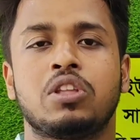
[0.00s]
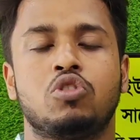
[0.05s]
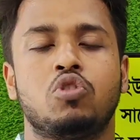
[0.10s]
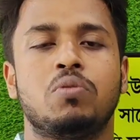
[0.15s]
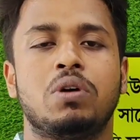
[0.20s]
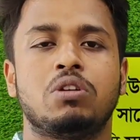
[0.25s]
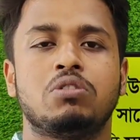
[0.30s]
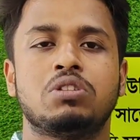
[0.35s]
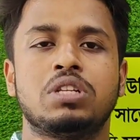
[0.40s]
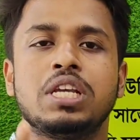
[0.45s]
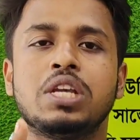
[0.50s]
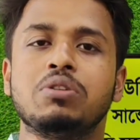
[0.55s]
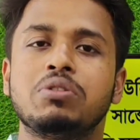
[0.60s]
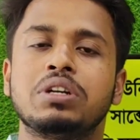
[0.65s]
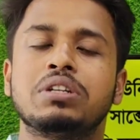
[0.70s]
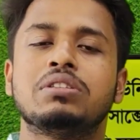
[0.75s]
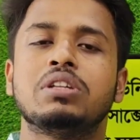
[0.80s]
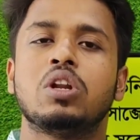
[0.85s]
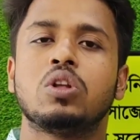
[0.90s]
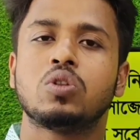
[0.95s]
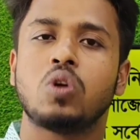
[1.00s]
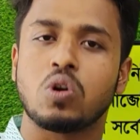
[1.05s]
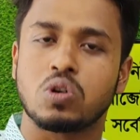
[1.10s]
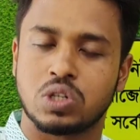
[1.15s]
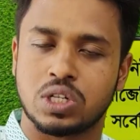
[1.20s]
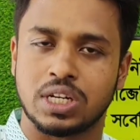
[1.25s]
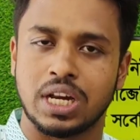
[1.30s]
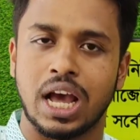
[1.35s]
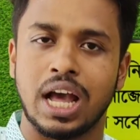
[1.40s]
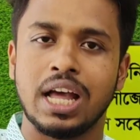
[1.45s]
তোমার হচ্ছে ইউনিট ছিল
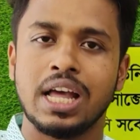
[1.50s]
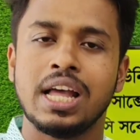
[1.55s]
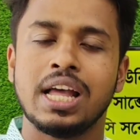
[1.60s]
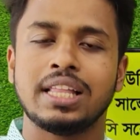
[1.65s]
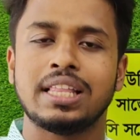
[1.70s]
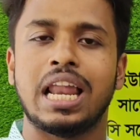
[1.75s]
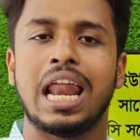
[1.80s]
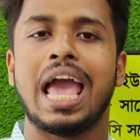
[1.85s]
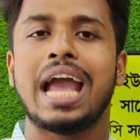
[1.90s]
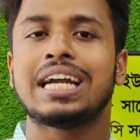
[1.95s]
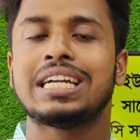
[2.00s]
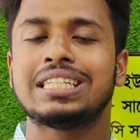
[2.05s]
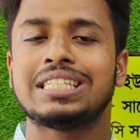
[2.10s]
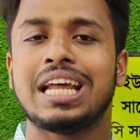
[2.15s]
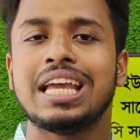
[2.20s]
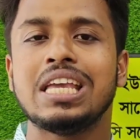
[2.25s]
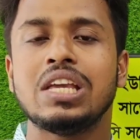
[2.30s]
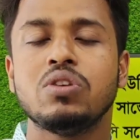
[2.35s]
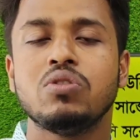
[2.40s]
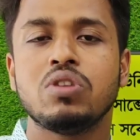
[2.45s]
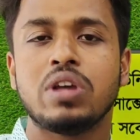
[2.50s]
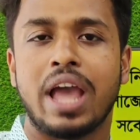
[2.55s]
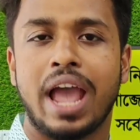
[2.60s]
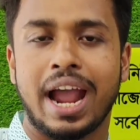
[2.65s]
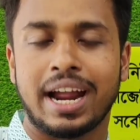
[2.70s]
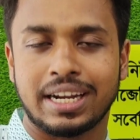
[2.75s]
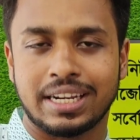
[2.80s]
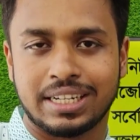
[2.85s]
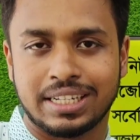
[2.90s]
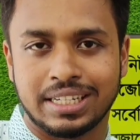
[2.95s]
দশটা তাহলে একটা ইউনিট
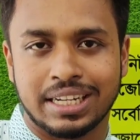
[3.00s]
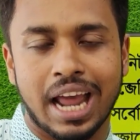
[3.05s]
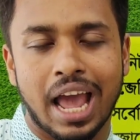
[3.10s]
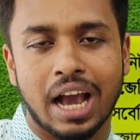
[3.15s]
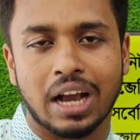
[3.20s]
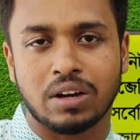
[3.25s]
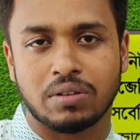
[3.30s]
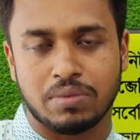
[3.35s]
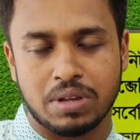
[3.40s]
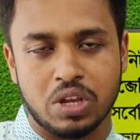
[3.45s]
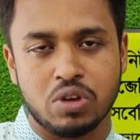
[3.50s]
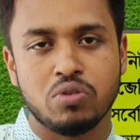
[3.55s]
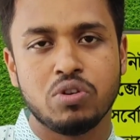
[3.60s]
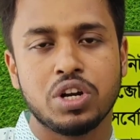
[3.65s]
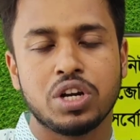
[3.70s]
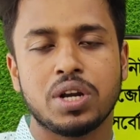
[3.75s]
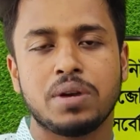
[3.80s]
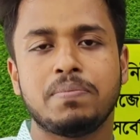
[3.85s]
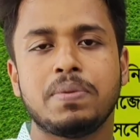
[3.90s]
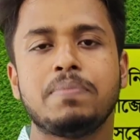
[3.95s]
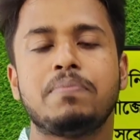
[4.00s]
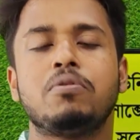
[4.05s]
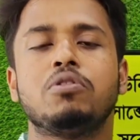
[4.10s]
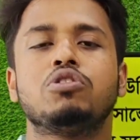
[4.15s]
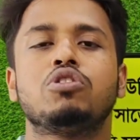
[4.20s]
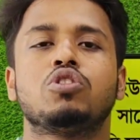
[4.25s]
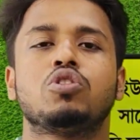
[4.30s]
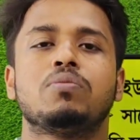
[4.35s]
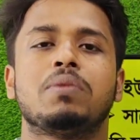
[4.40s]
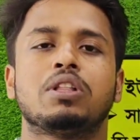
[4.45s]
একটা ইউনিটের
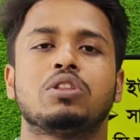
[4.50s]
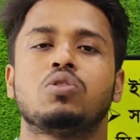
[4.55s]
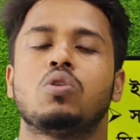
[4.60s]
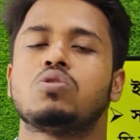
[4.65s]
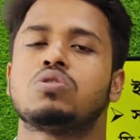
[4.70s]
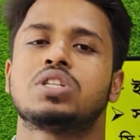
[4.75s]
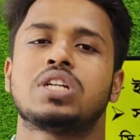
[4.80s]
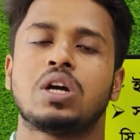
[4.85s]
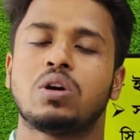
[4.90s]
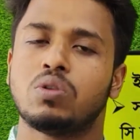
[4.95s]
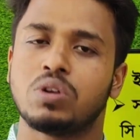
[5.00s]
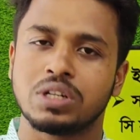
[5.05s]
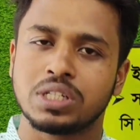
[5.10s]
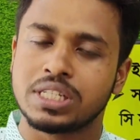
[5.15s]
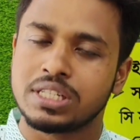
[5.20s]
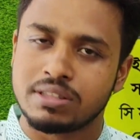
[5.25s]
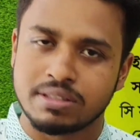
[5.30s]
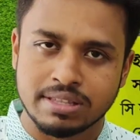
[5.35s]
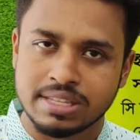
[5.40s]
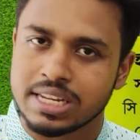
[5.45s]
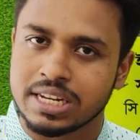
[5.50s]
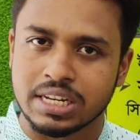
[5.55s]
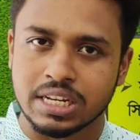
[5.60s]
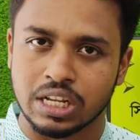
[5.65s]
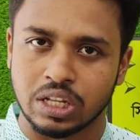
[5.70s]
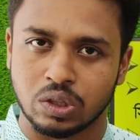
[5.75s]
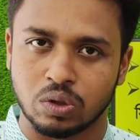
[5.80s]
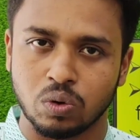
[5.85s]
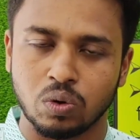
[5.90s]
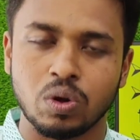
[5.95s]
বিপরীতে তোমার দশটা করে সিট
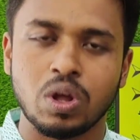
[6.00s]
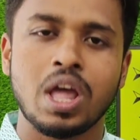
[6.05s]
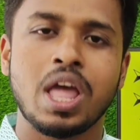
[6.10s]
নিত